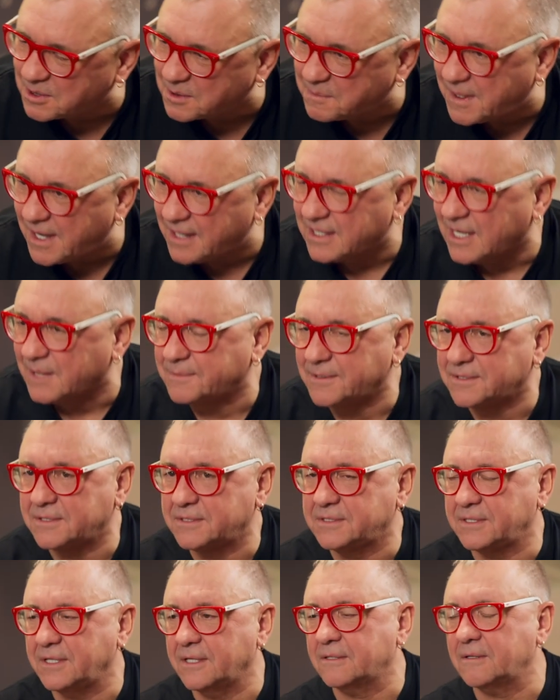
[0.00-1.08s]
Michał Urbaniak,
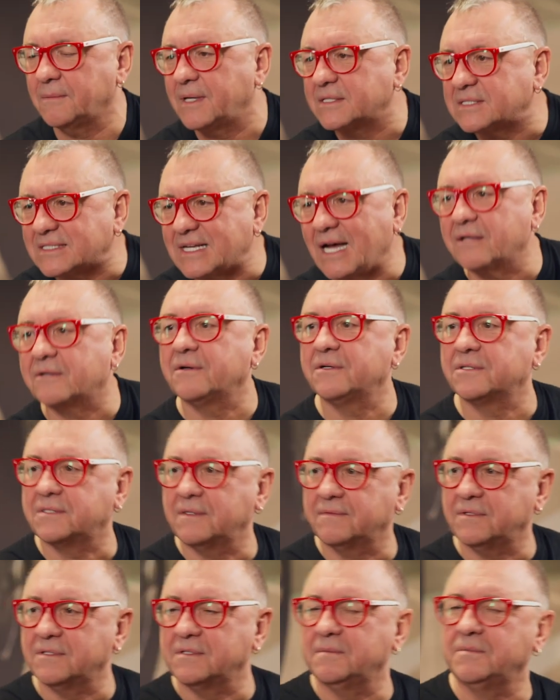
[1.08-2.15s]
proszę Cię, Tomasz Stańko
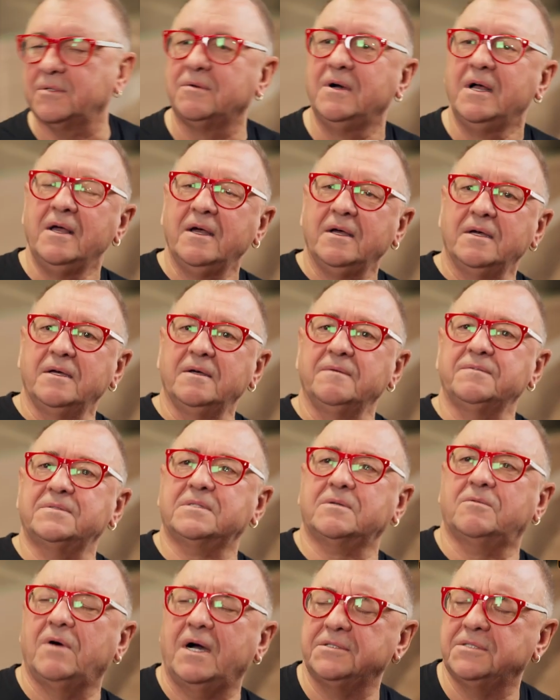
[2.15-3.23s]
jeszcze wtedy był e, w
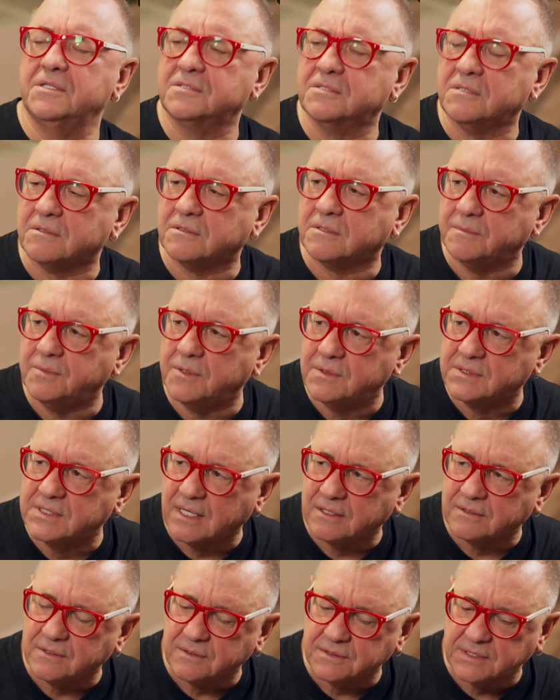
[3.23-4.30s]
składzie. Co to były
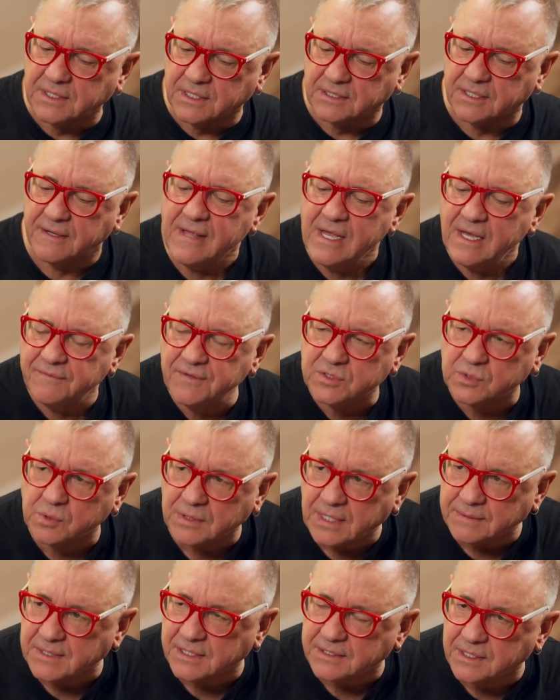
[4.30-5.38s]
za koncerty? Więc
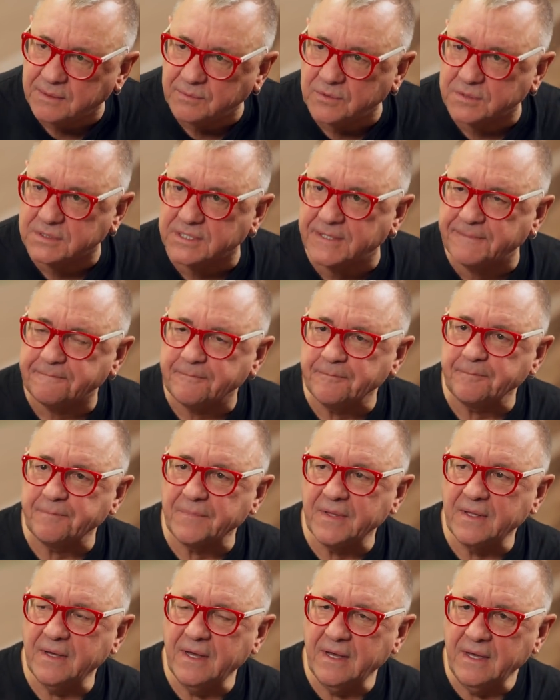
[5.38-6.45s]
słucham takiej muzy
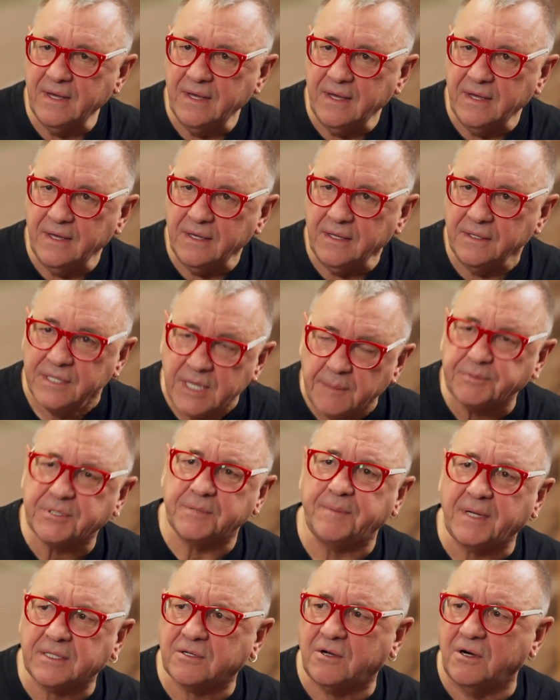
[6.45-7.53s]

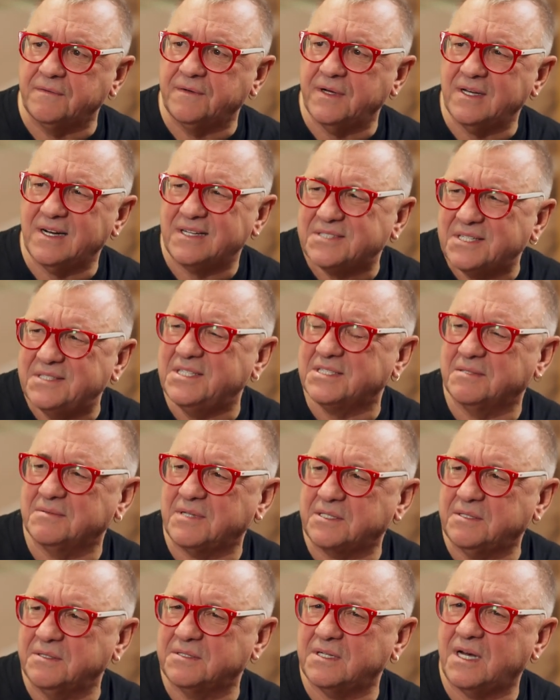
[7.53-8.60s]
nieprzypadkowej. Raczej nie
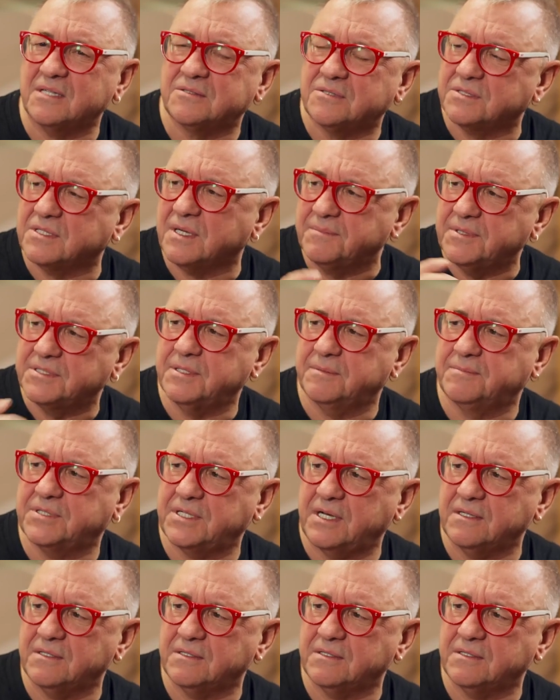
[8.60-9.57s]
jestem taki, że a coś tam będzie